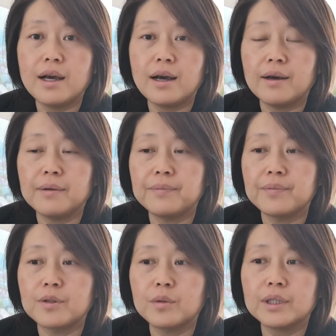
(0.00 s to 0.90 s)

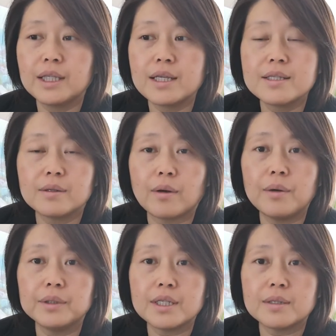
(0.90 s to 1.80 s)
嗯，如果大家喜
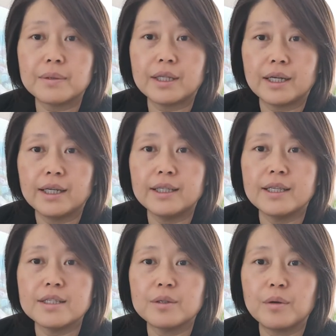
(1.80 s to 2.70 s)
欢我的视频呢，可以
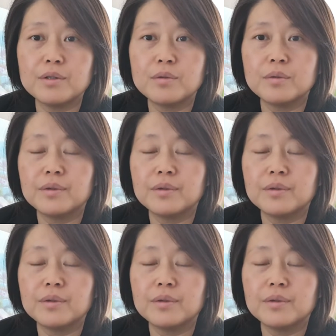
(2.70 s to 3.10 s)
点击关注。